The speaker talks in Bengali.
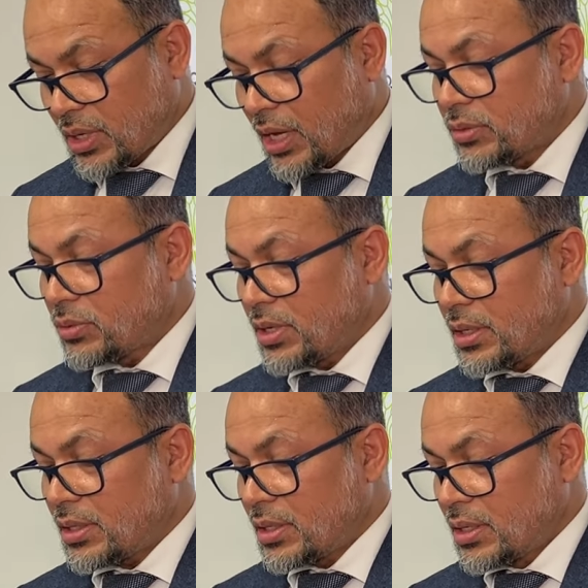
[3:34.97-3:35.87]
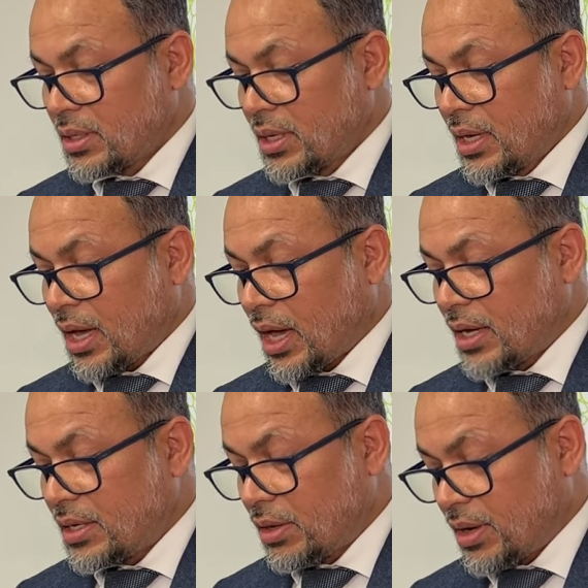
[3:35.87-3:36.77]
আন্তরিক
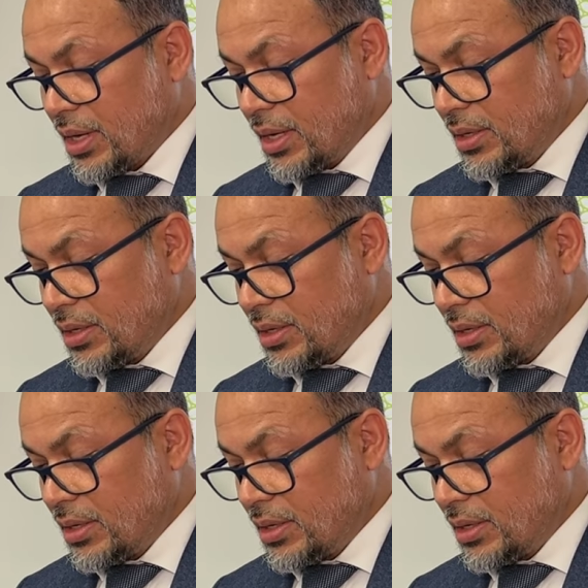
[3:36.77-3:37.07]
আইনি লড়াইয়ে